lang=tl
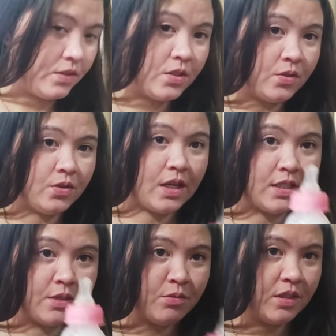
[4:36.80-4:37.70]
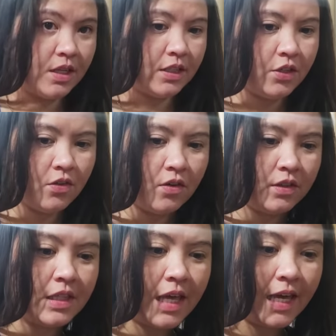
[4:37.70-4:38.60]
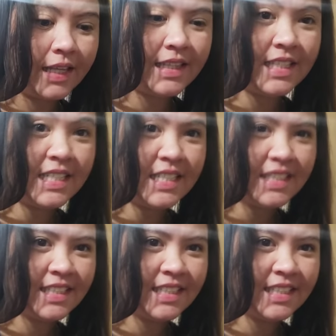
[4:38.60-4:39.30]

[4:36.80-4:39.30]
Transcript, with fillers: So, gasan muna natin yung daddy.